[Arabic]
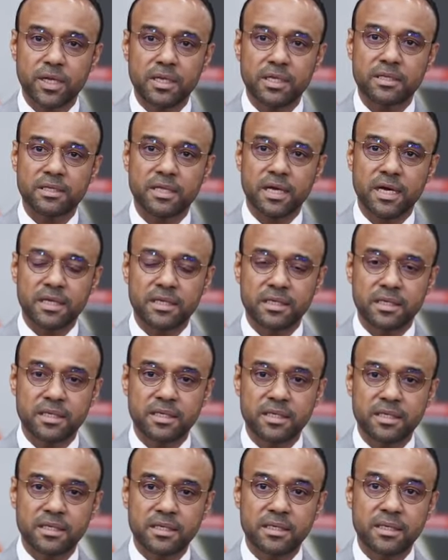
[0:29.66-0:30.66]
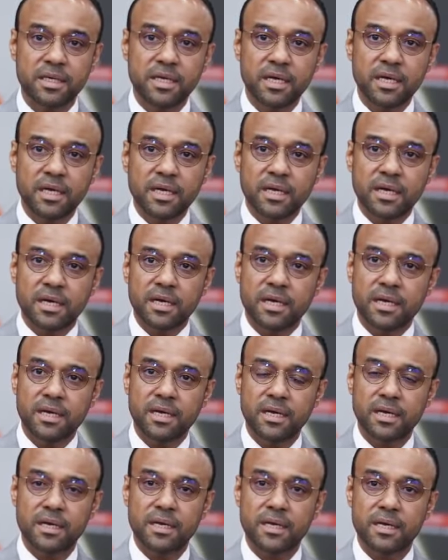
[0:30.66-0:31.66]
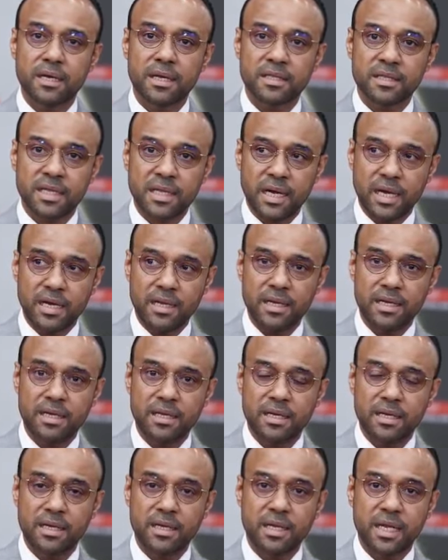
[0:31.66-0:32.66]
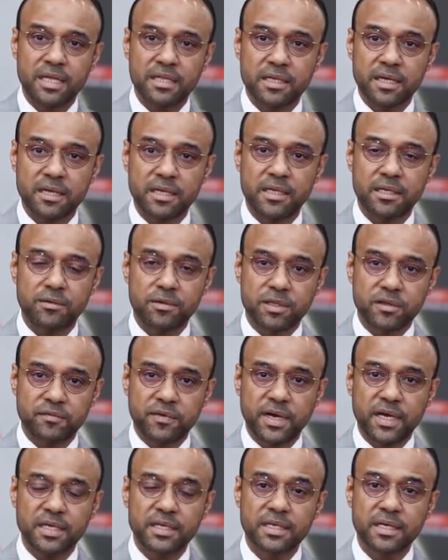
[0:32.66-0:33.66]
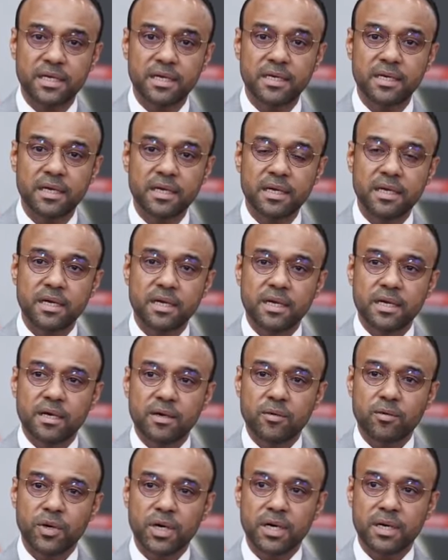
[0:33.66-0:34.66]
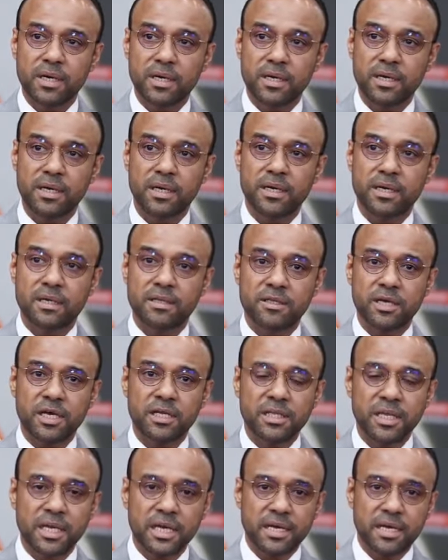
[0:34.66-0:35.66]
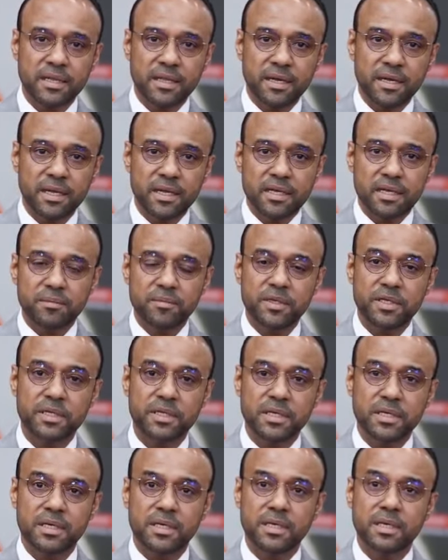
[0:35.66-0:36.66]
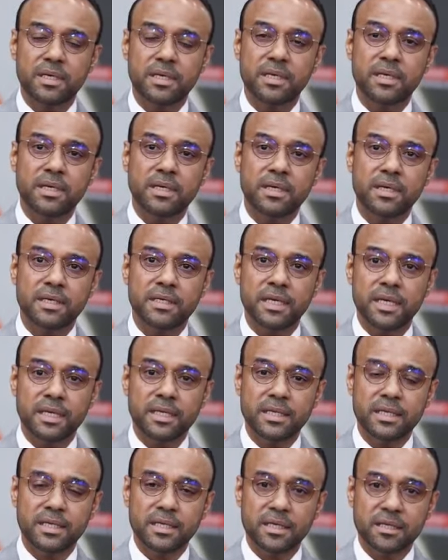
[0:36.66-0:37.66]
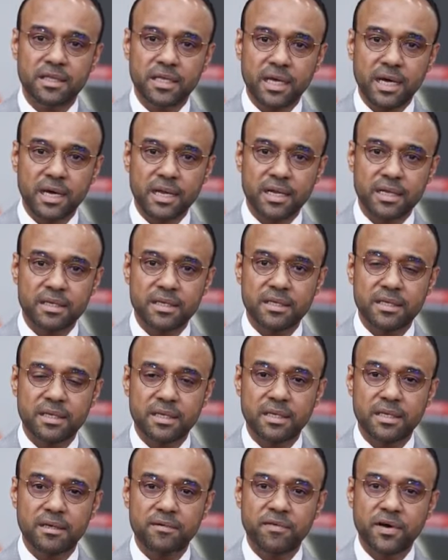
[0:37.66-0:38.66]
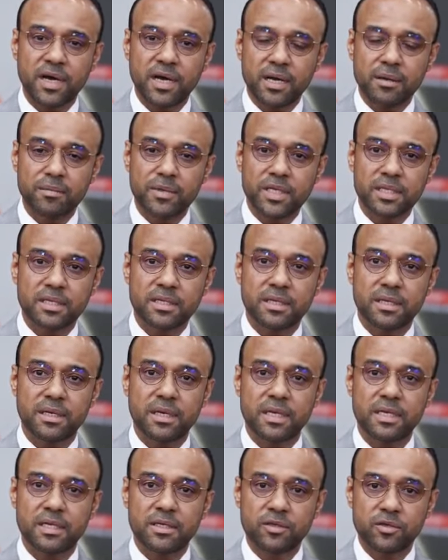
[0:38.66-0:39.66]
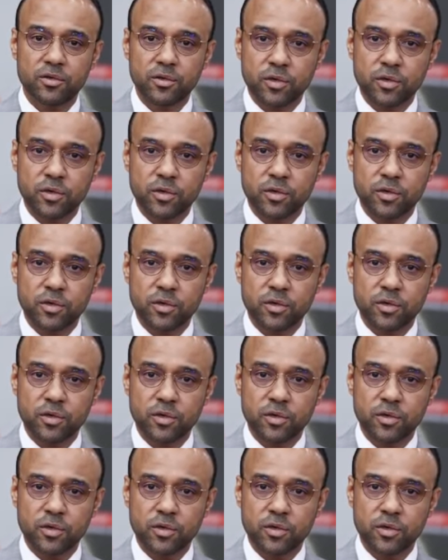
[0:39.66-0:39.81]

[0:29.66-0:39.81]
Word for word: ولصانعي الصناعة العسكرية والدفاعية وسعدنا كذلك ب آه، يعني زياره آه، فخامه الرئيس